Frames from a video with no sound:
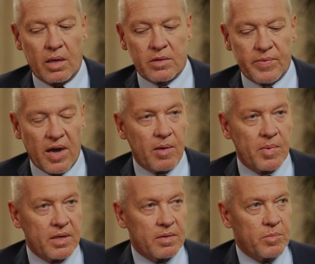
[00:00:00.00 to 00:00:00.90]
Also wir
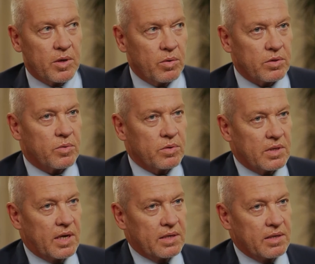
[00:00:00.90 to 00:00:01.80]
arbeiten mit Lynx
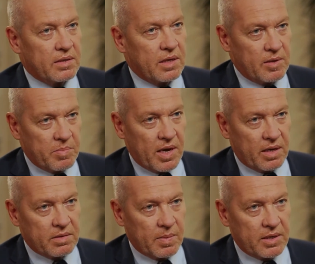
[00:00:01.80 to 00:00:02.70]
Consulting seit dem
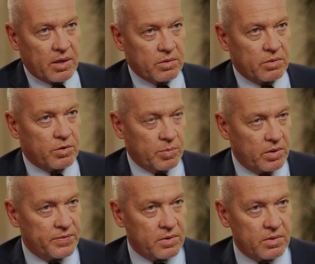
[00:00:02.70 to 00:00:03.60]
Jahr
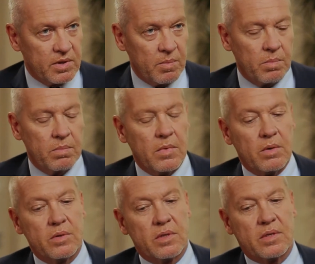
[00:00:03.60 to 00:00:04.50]
2012 zusammen
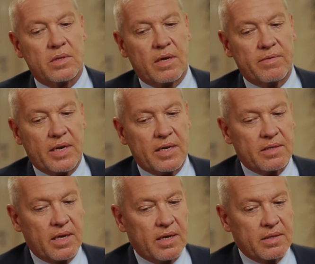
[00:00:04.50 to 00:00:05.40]
und da war
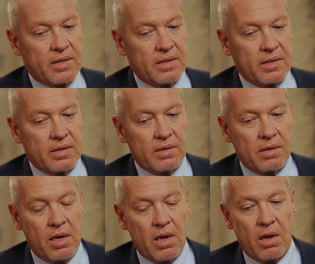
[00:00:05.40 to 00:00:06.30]
das
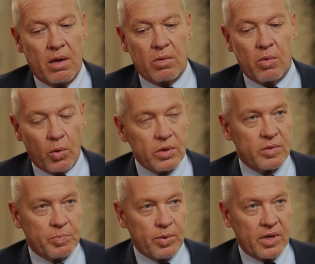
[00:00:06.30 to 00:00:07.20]
erste
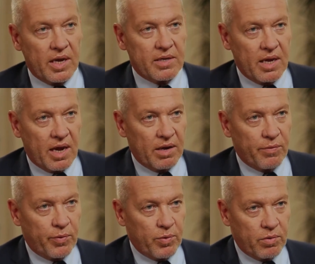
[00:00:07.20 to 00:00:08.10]
große Projekt die
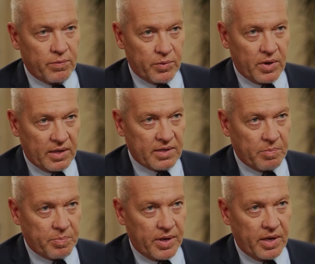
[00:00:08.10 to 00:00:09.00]
Einführung von
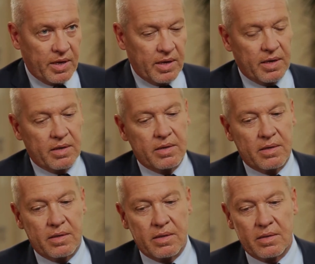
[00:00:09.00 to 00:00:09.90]
SAP
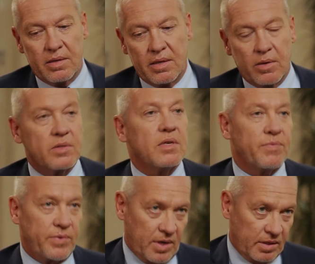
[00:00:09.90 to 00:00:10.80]
äh, in unserer
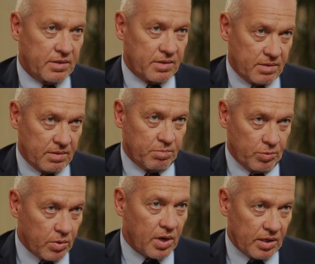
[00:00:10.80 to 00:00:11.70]

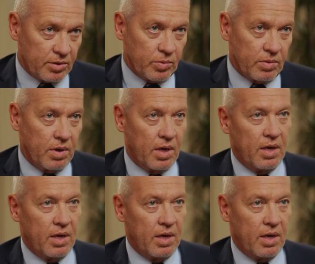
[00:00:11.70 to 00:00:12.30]
Finanzbuchhaltung.